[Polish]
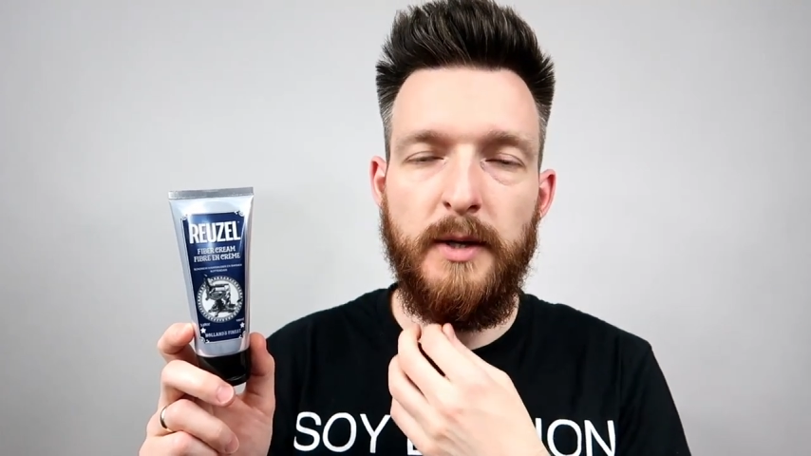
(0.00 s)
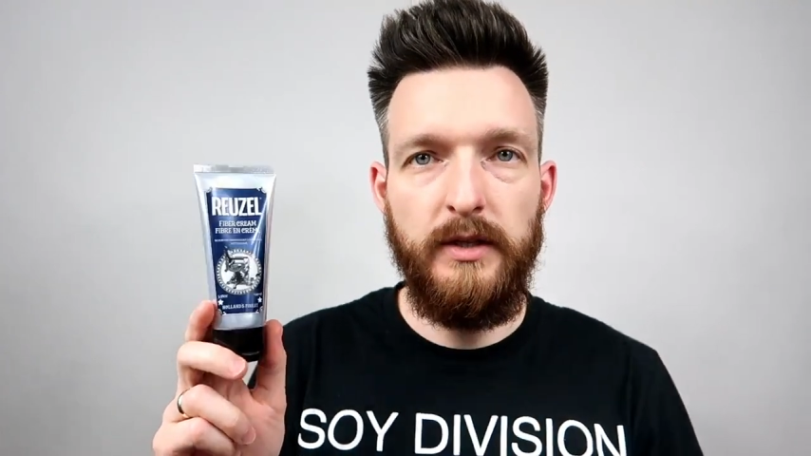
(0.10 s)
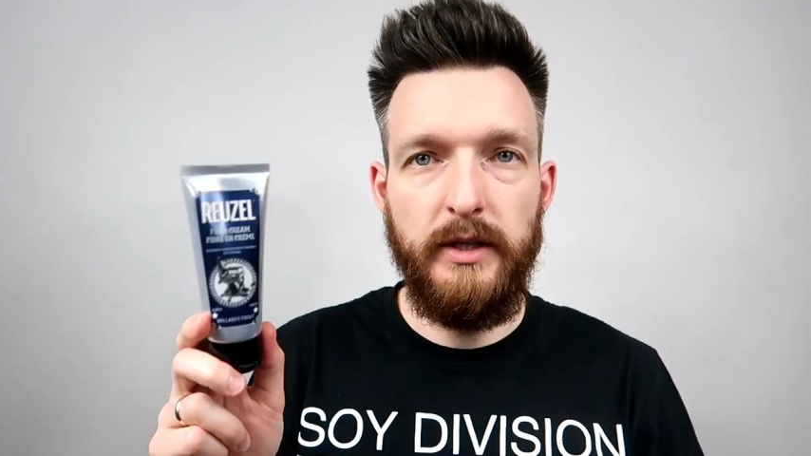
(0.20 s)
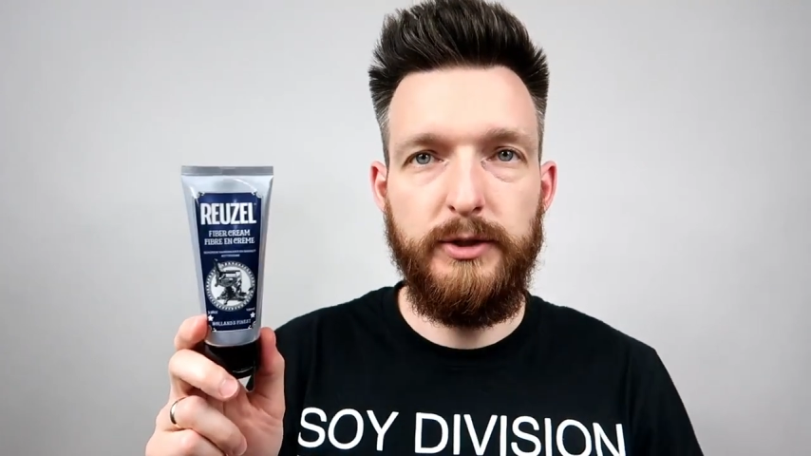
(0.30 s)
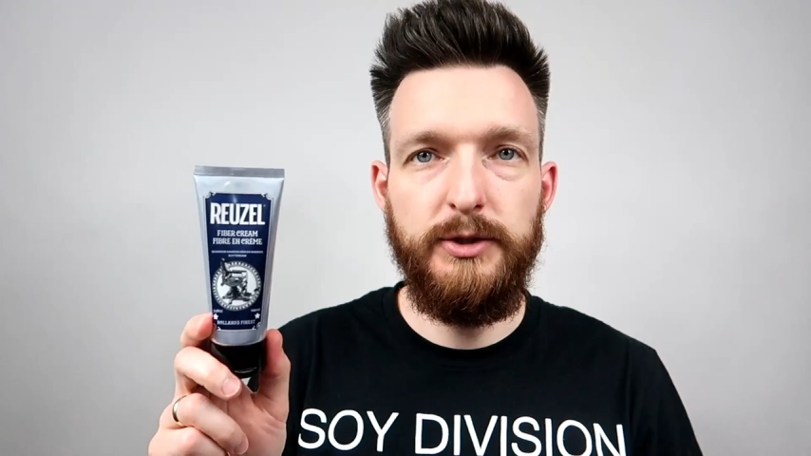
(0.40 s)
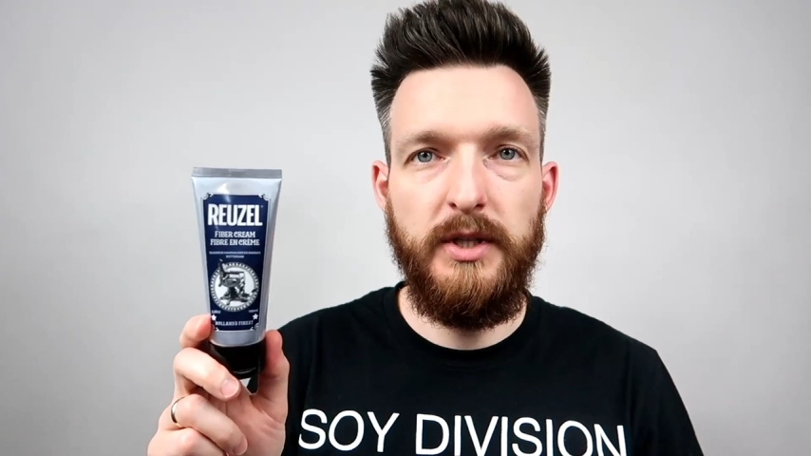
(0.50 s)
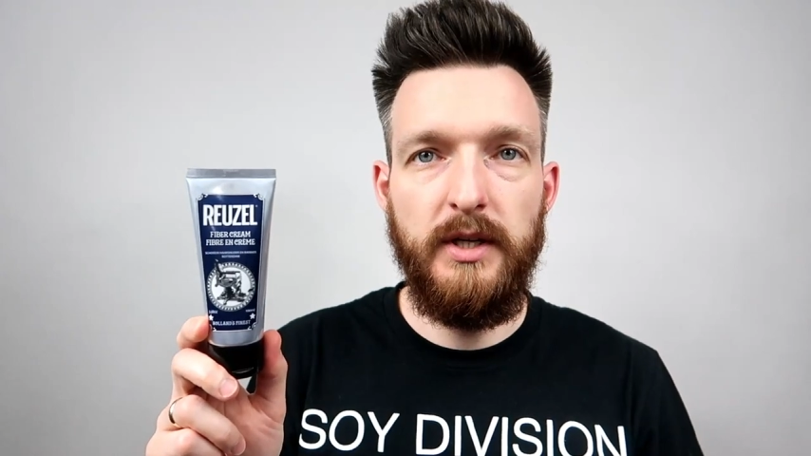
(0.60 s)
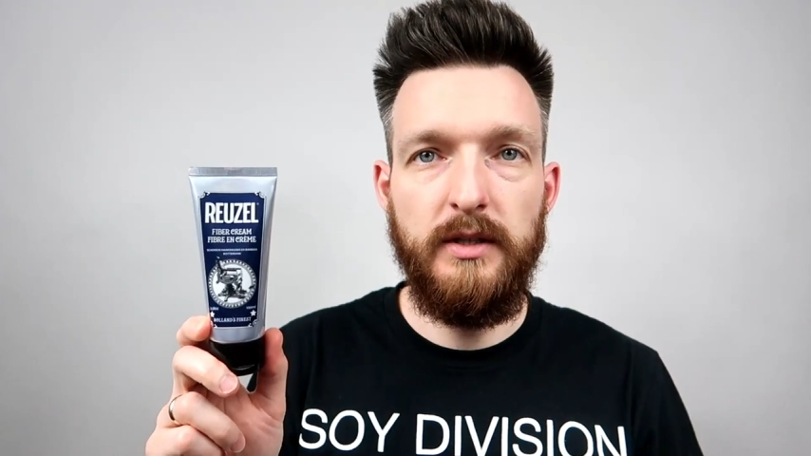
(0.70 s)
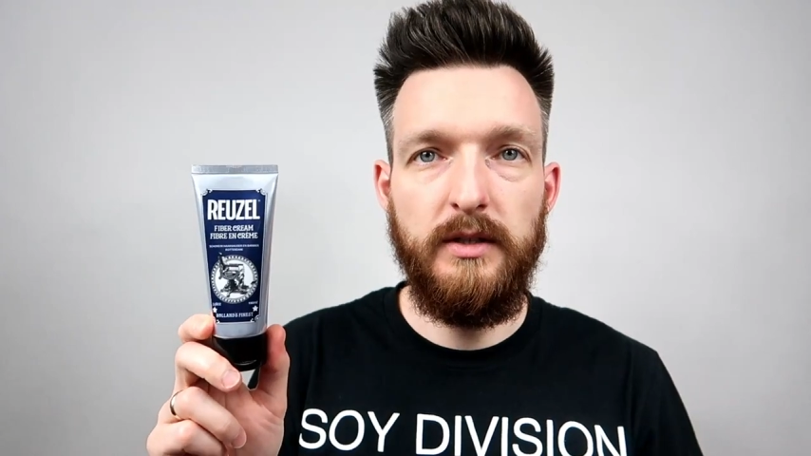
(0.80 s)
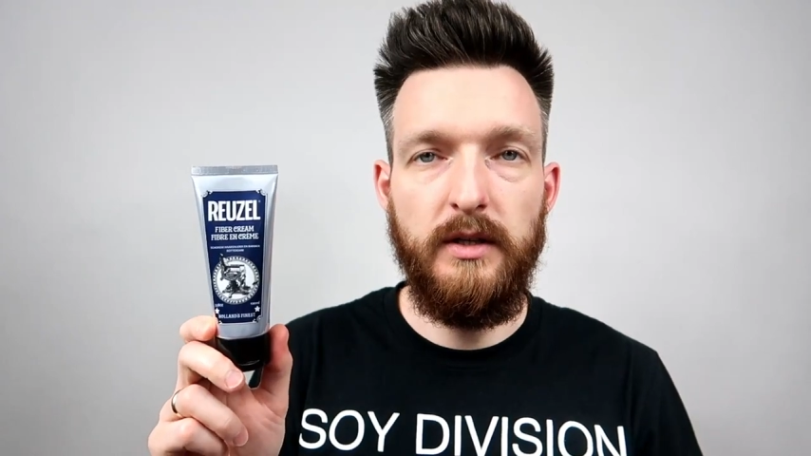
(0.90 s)
Tak czy
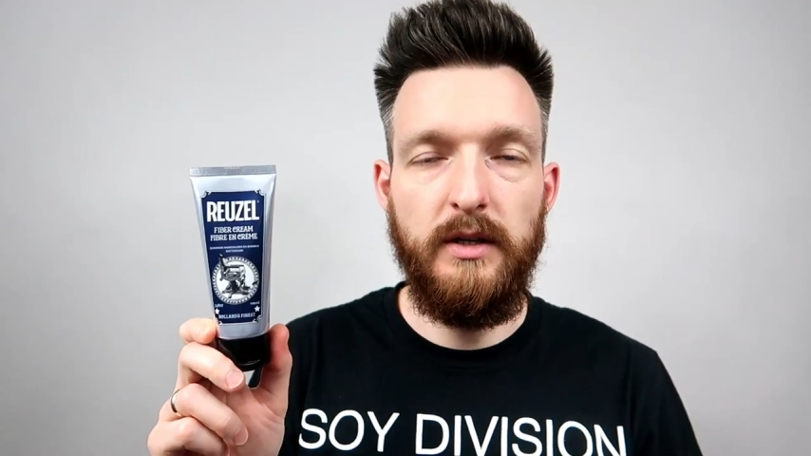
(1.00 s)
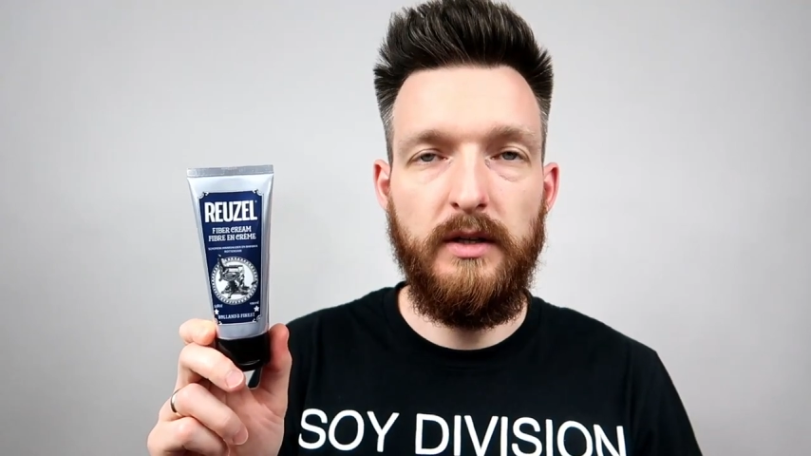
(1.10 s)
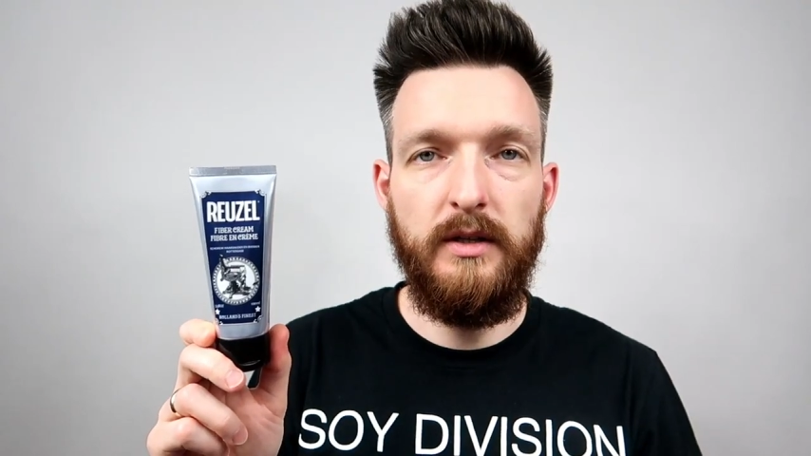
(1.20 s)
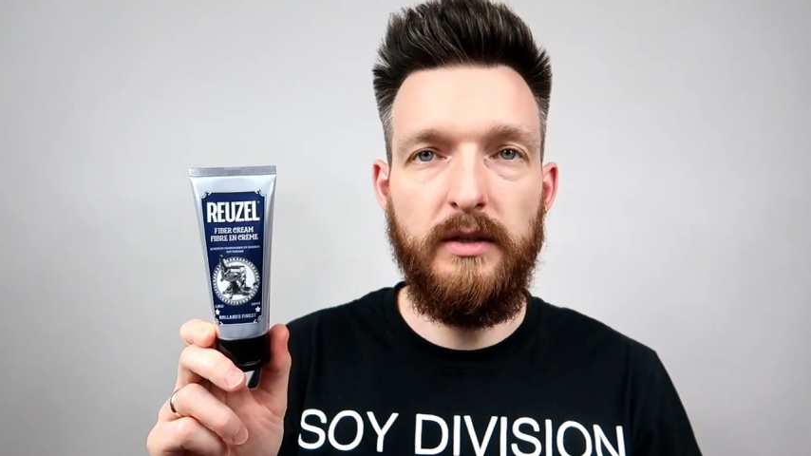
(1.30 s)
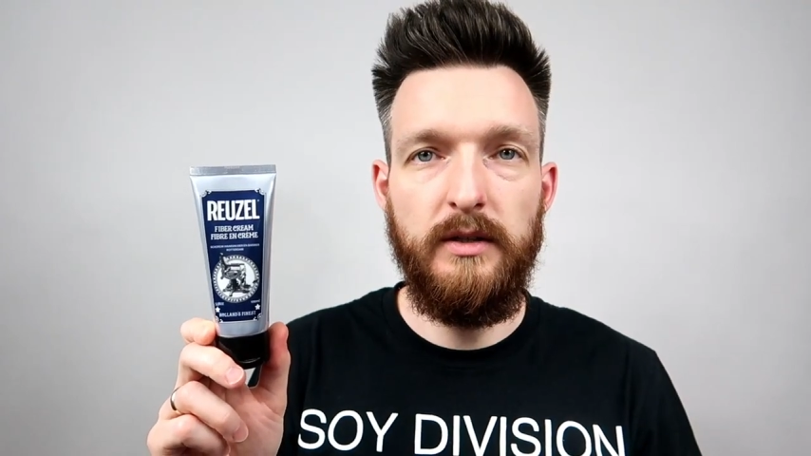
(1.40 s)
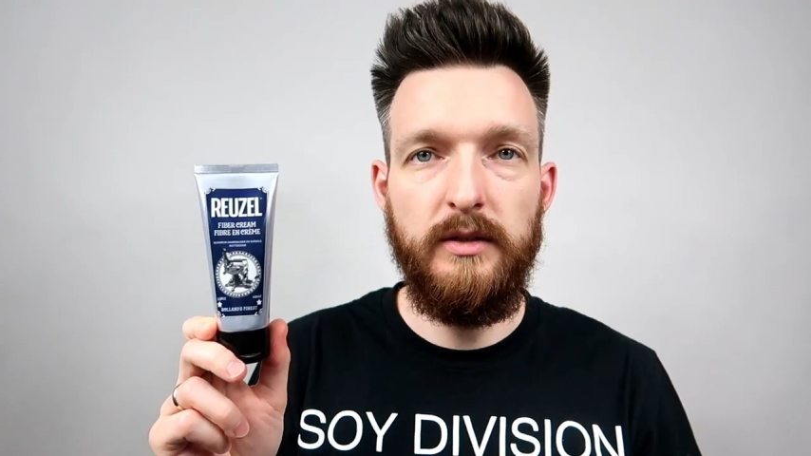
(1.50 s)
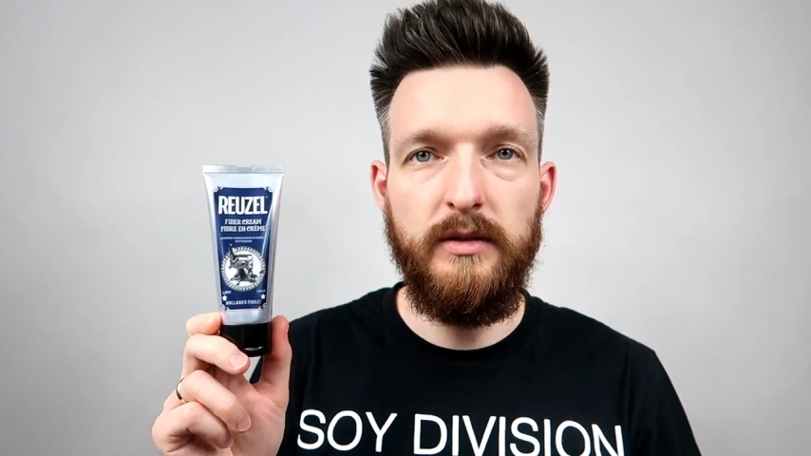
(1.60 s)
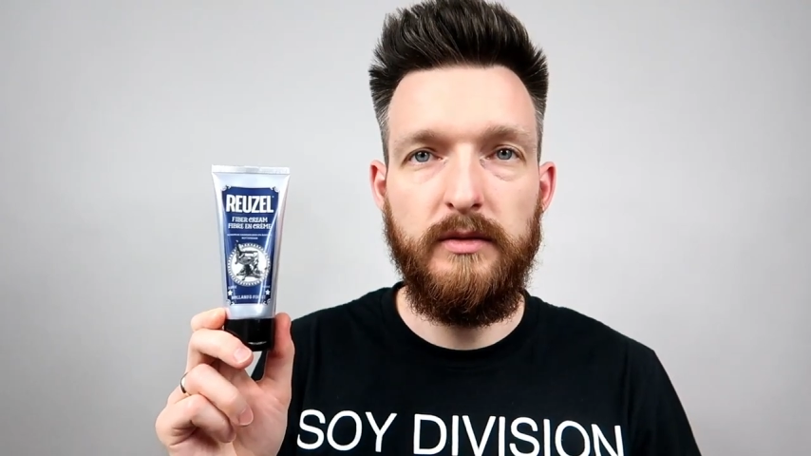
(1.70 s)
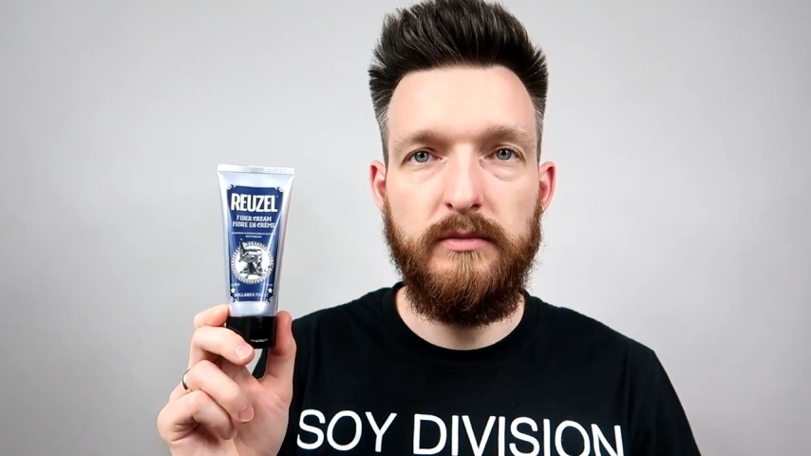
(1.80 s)
siak, e,